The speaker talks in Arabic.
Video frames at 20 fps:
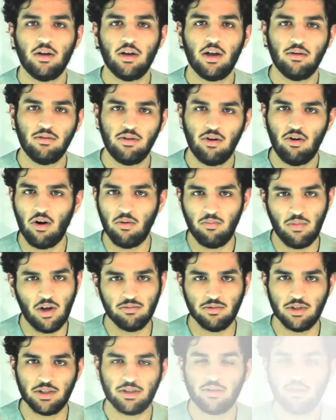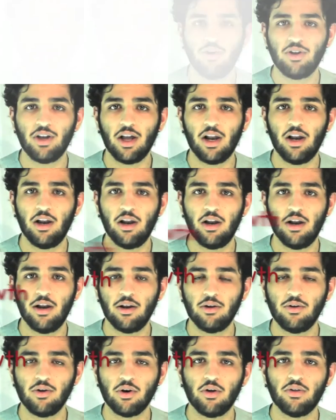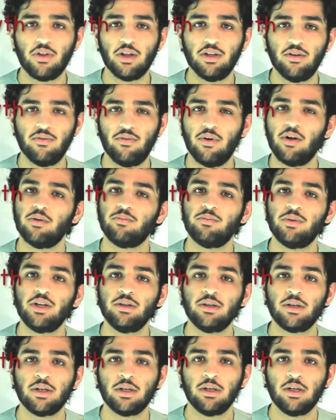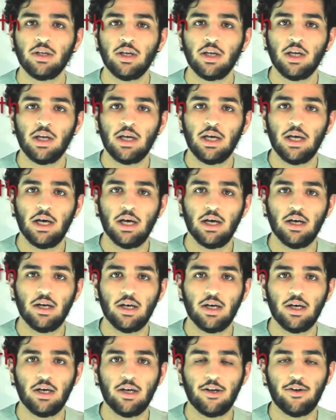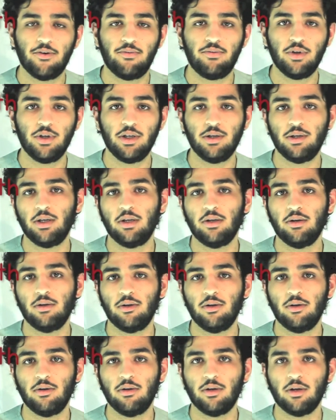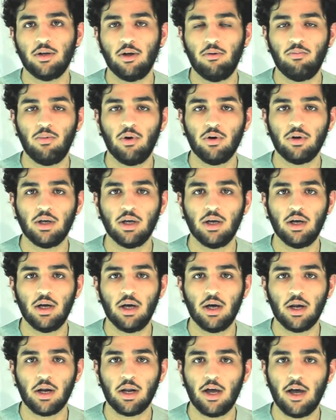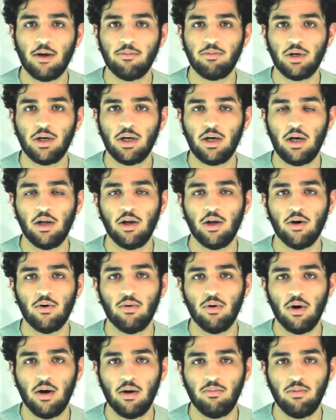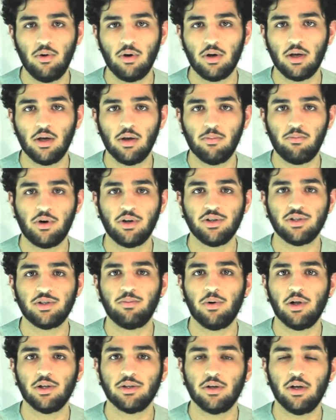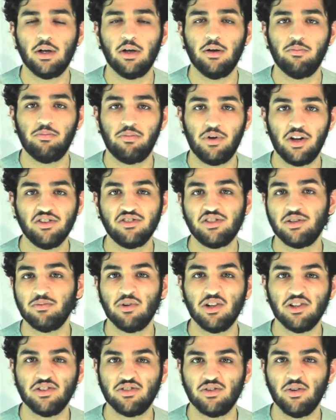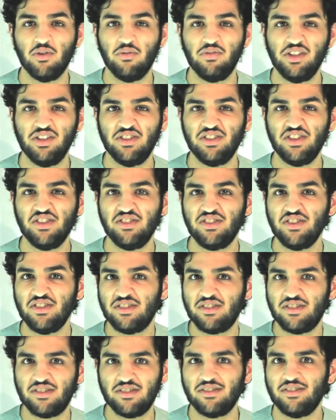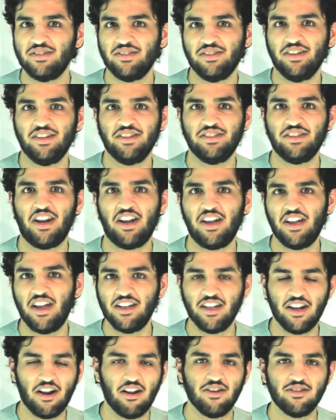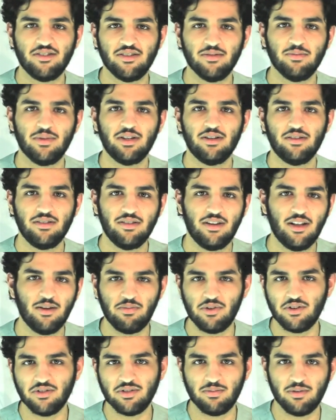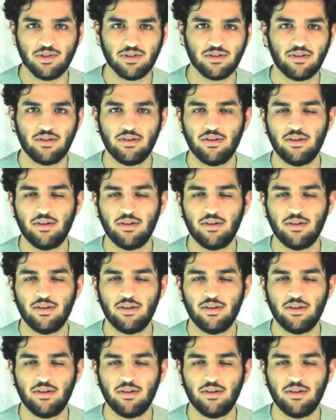نقول المان بس بلوك الجروث اند ديفلوبمنت في بلوك الرابع اللي هو بلوك برنسبل برنسبلز اوف ديزيزز صراحه يقرا الاسم كل برنسبلز